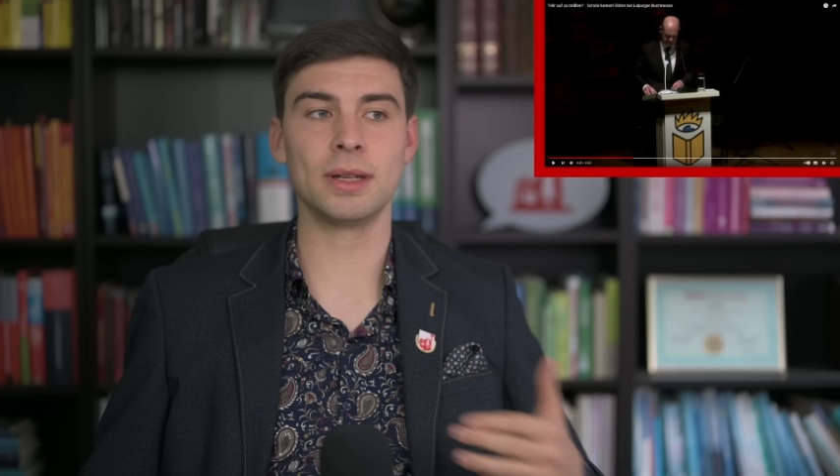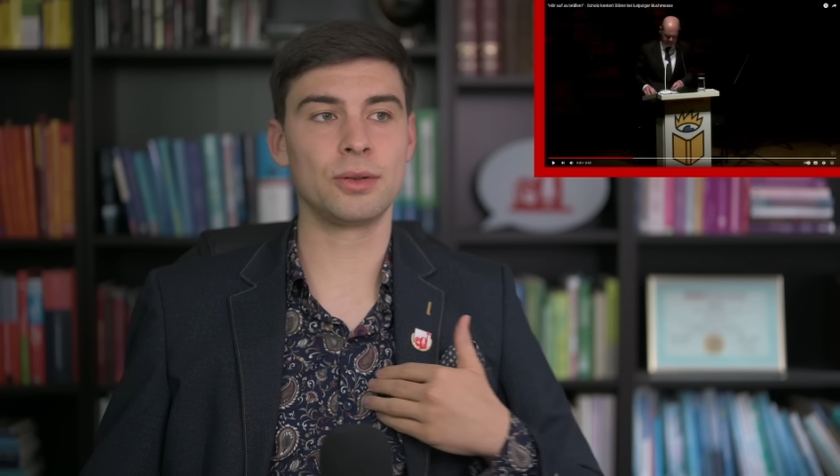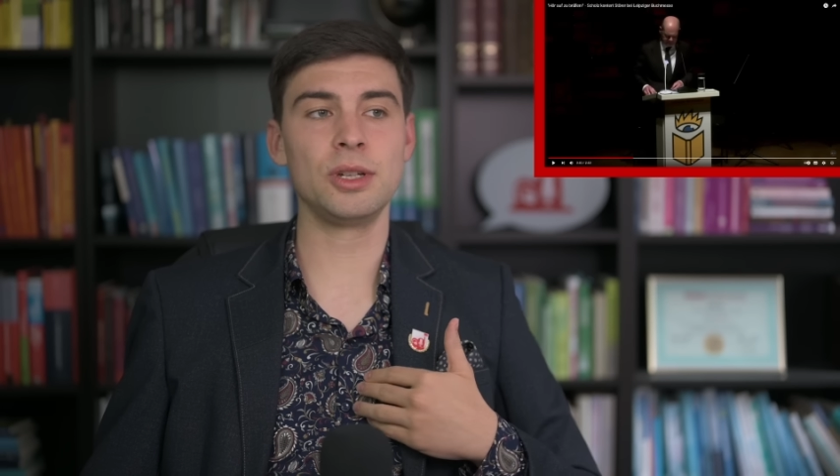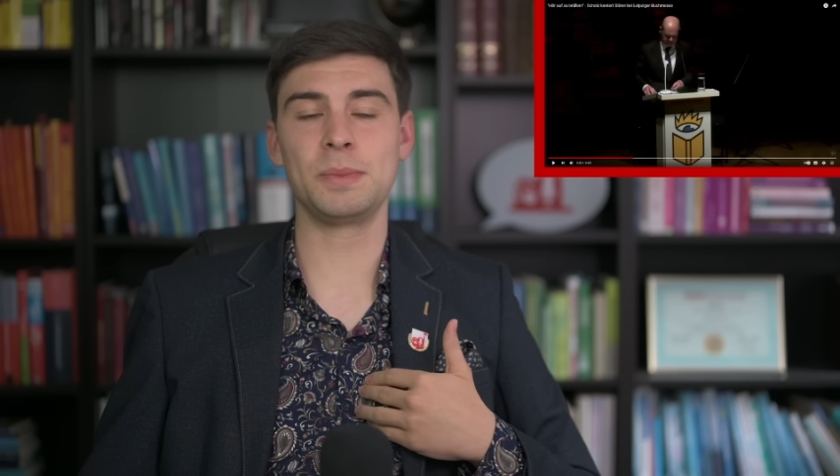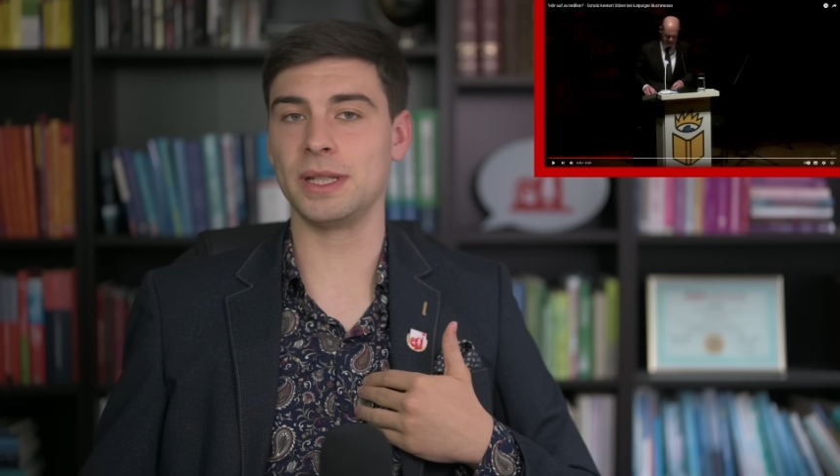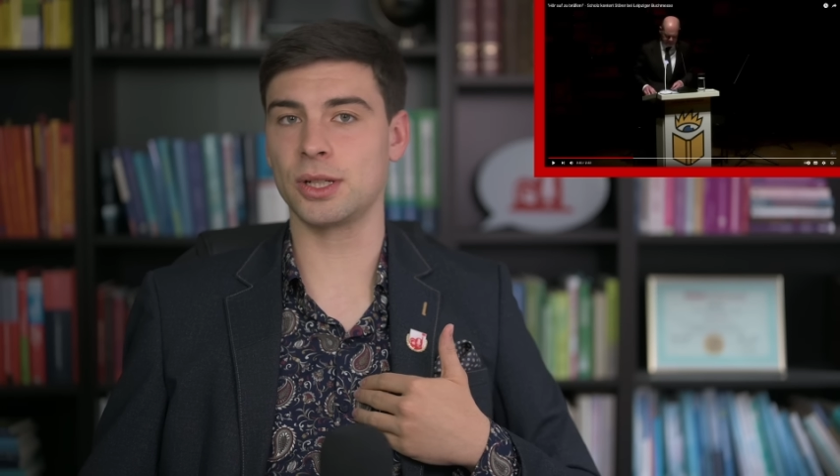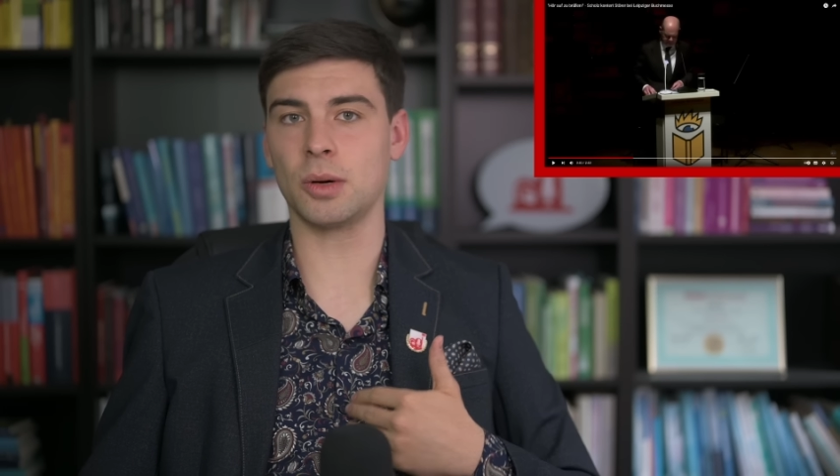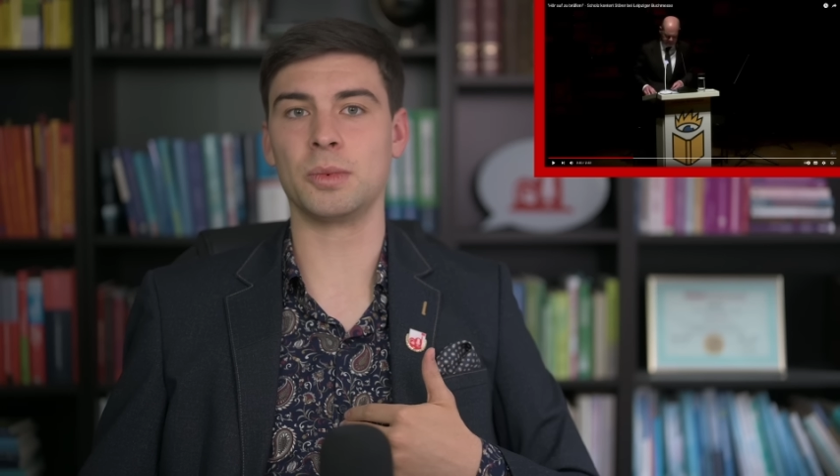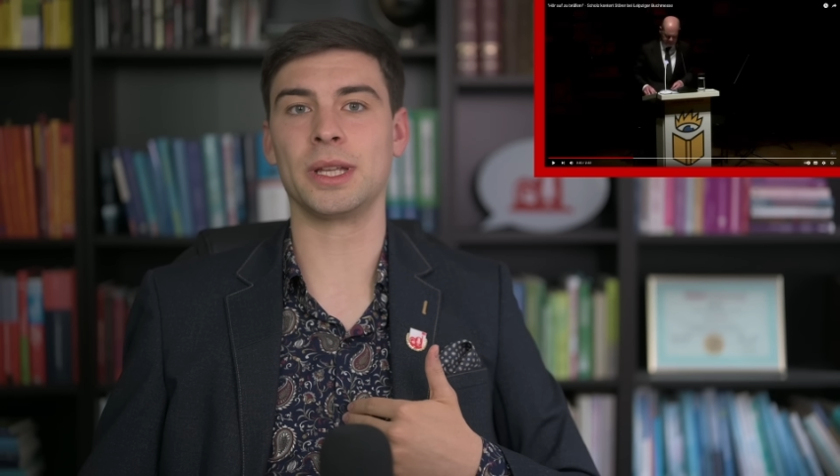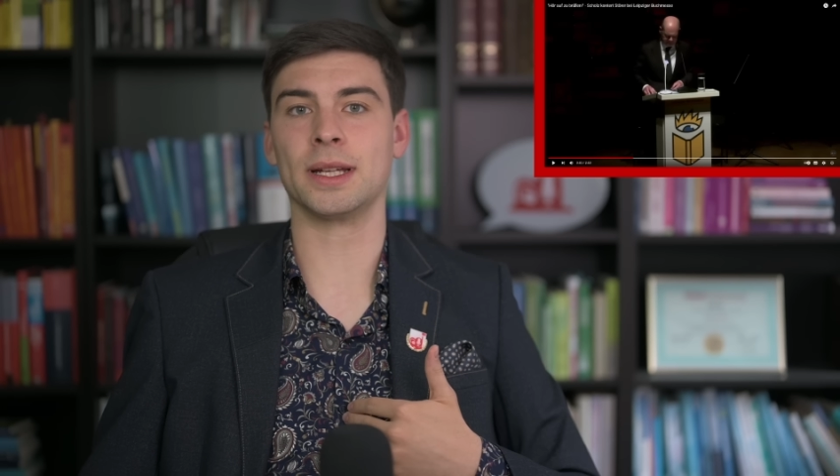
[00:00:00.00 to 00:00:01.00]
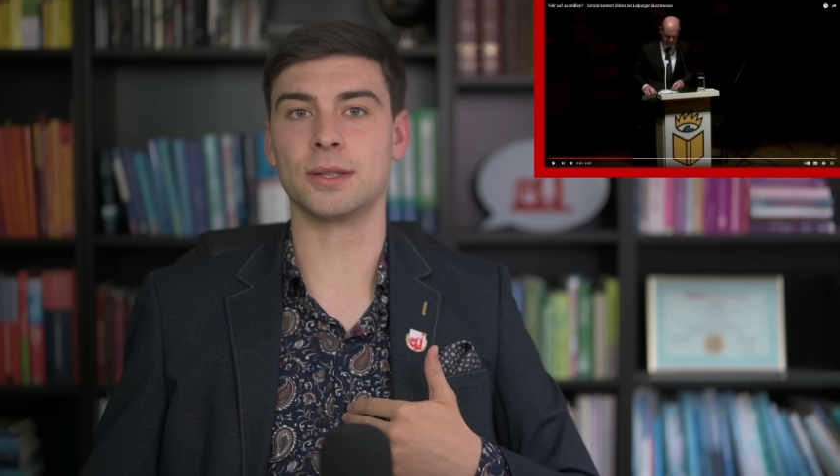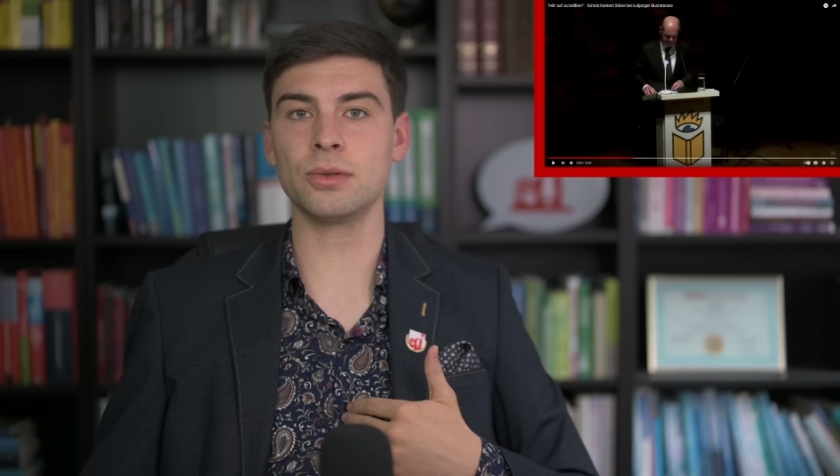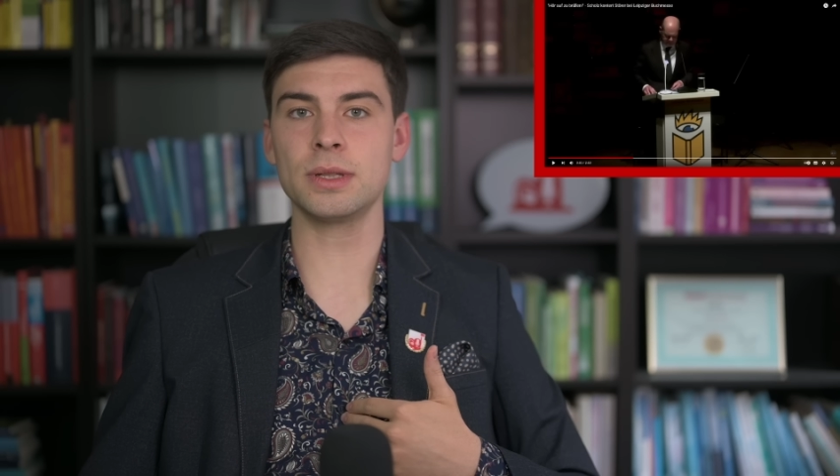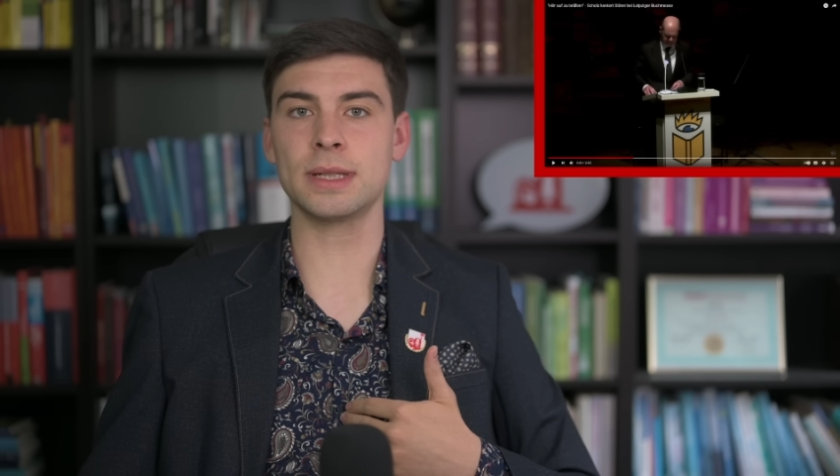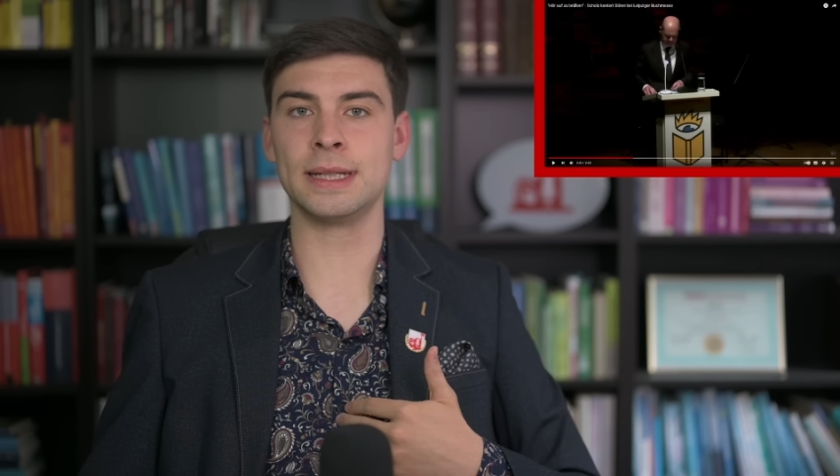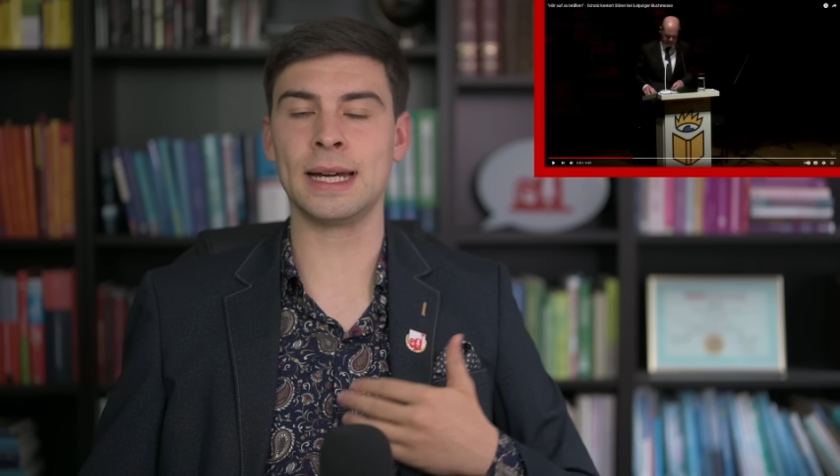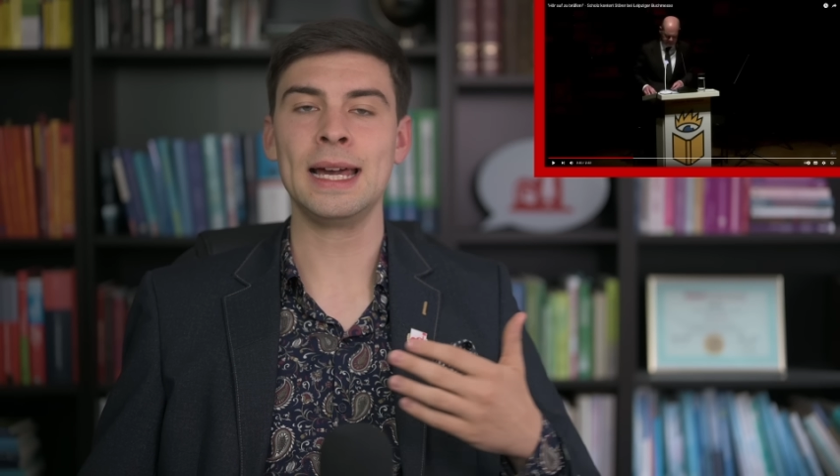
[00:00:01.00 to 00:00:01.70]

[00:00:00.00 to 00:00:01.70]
Natürlich bin ich Kommunikationstrainer,